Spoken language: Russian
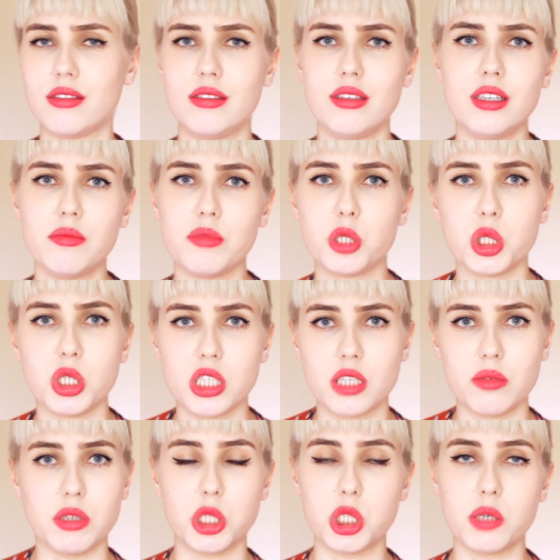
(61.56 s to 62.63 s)
с синими
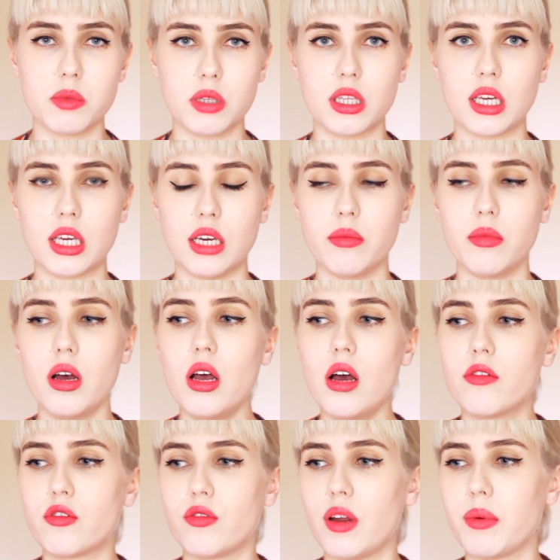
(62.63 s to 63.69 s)
джинсами, с чем-то таким.
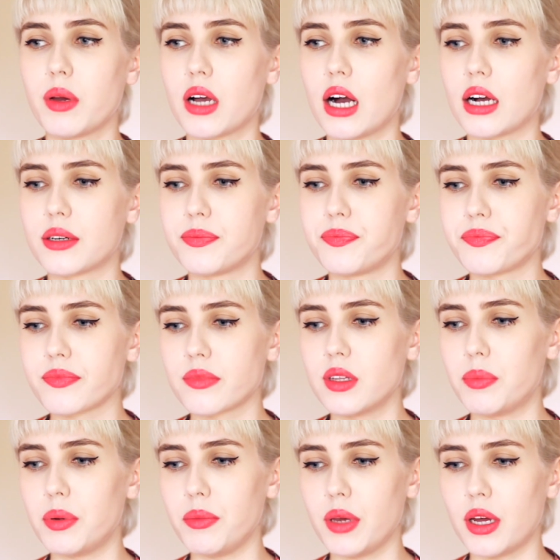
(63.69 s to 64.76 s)
В то время как,
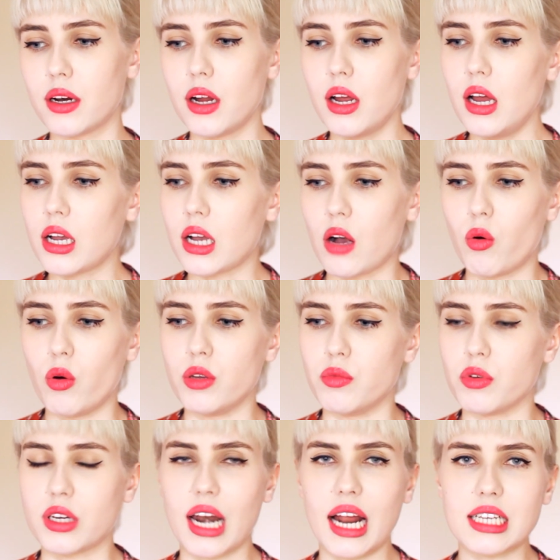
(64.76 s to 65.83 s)
например,
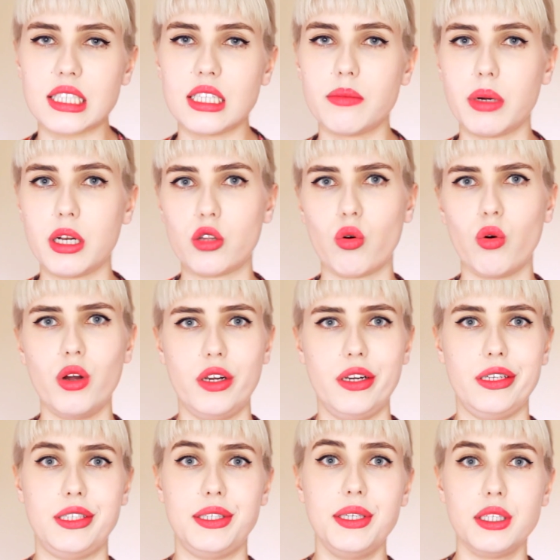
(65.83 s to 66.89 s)
какое-нибудь красное пальто
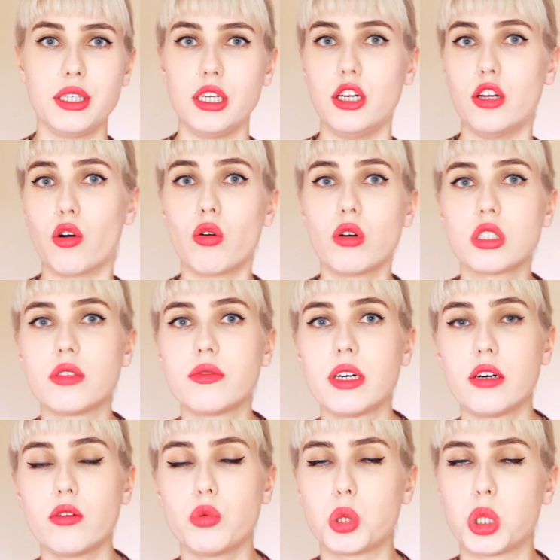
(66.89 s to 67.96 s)
или синее, или
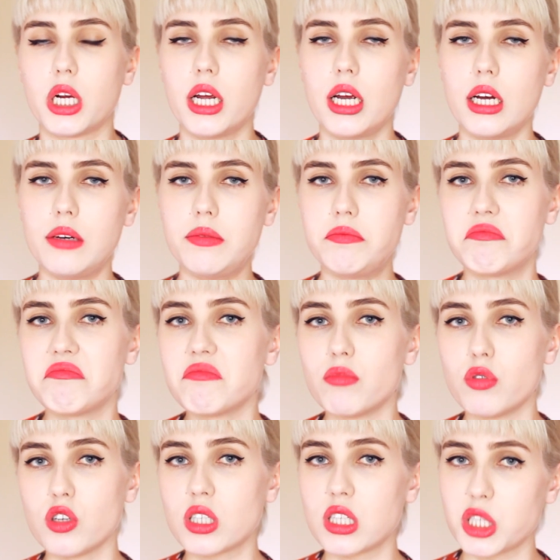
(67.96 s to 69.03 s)
розовое уже
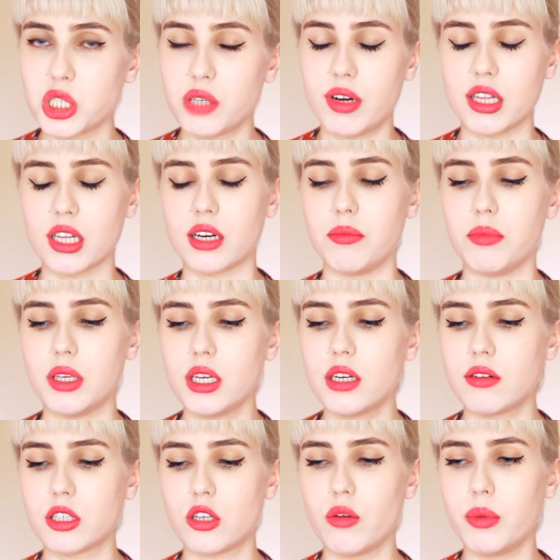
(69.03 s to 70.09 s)
будет сложновато
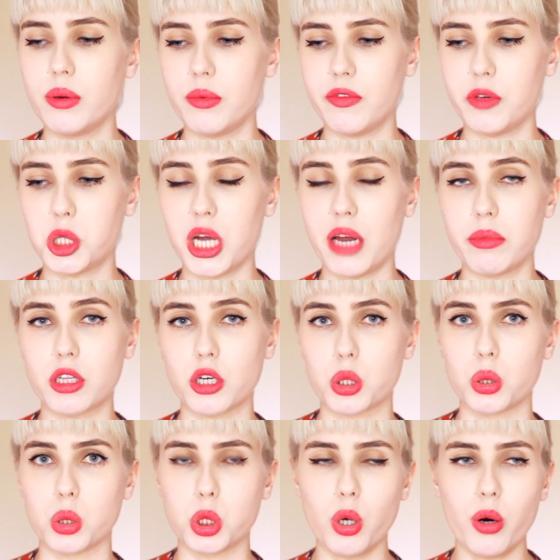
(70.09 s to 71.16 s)
комбинировать с любыми вещами. Так
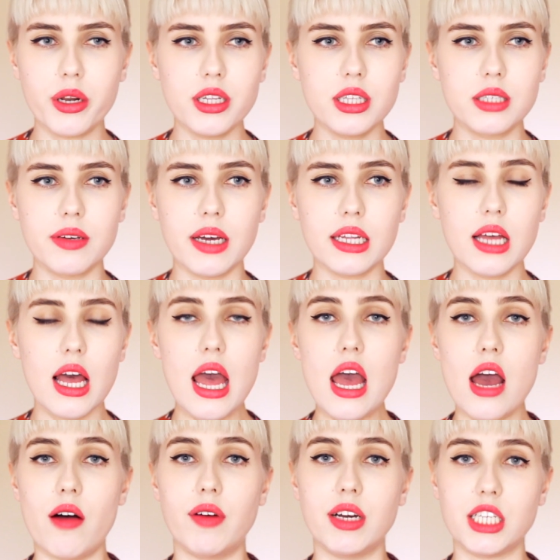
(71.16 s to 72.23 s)
что черный цвет
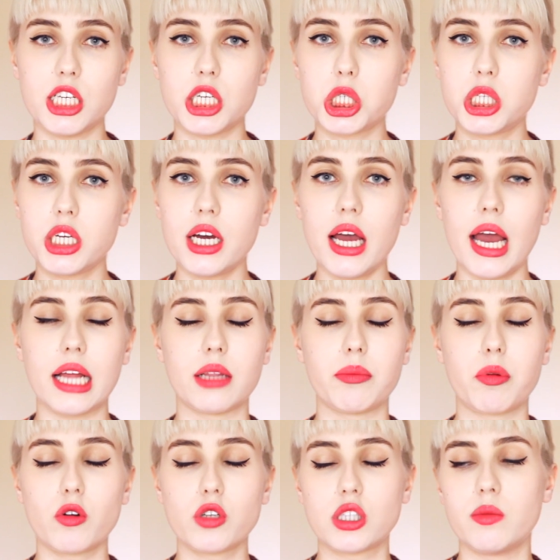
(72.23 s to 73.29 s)
в одежде – это
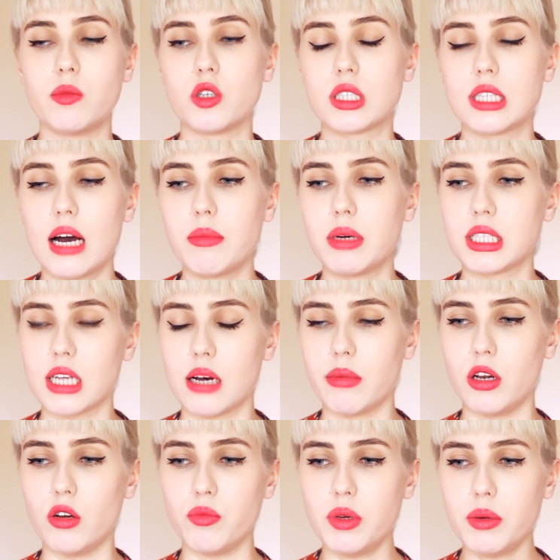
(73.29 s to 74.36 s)
просто мое
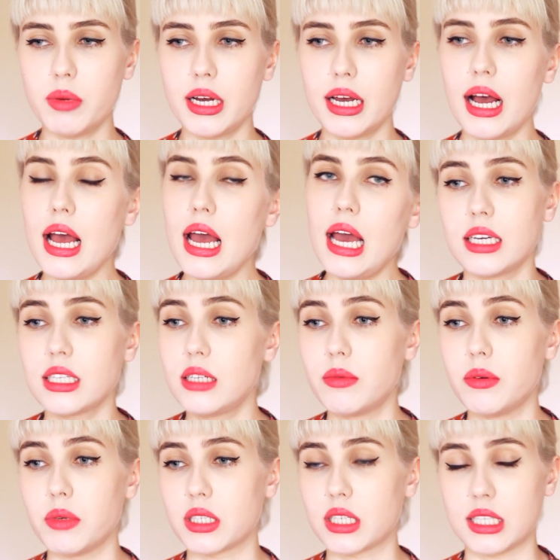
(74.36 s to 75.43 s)
самое-самое любимое. Если
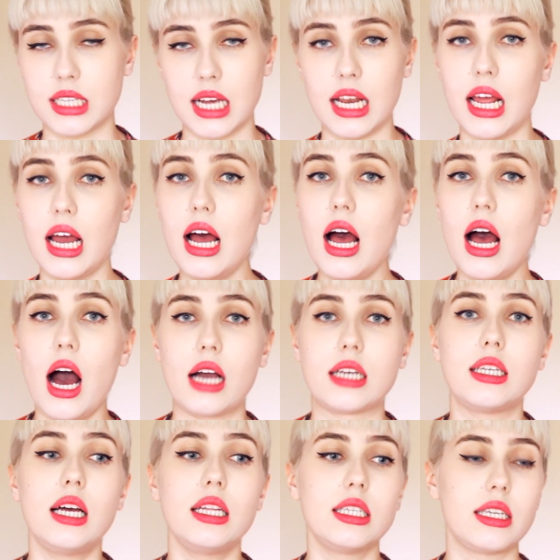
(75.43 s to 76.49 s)
бы мне сказали,
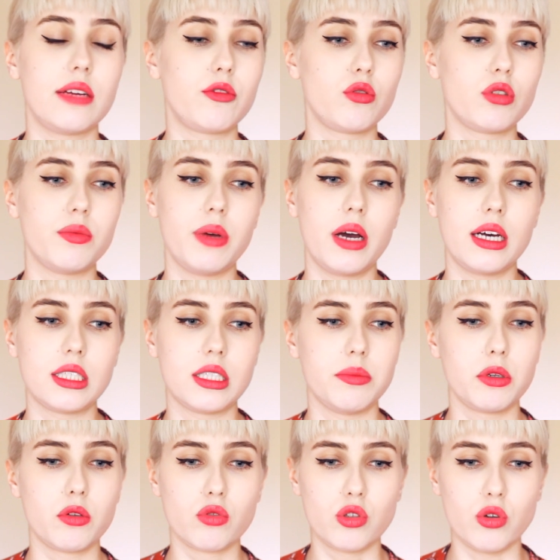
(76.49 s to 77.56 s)
Оксана, завтра у тебя
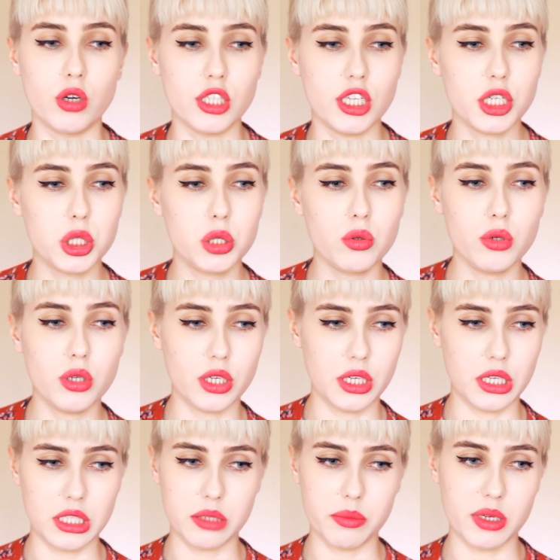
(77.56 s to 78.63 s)
заберут всю одежду
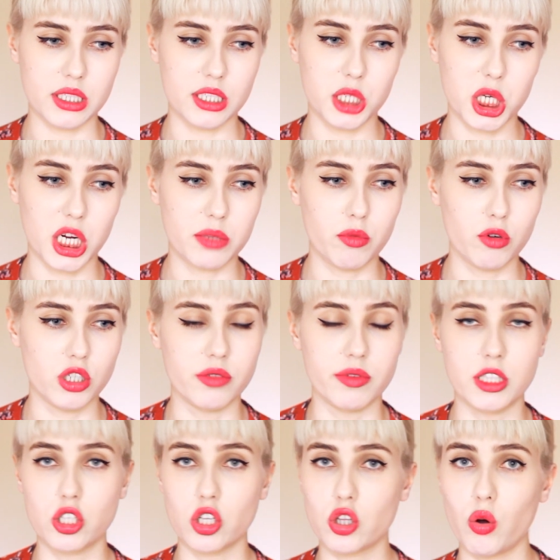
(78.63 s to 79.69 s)
и тебе разрешат
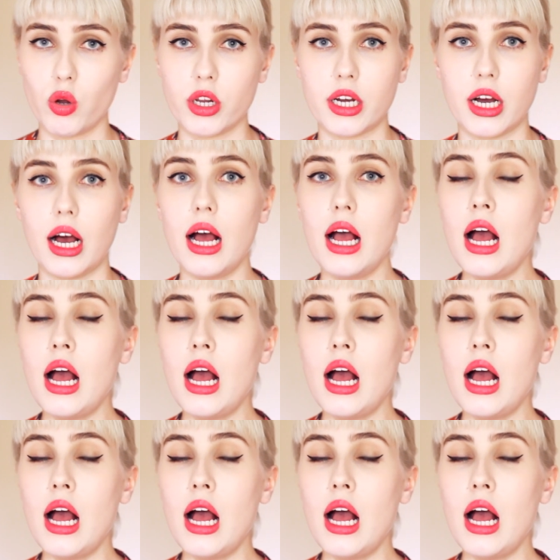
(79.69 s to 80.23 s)
пользоваться только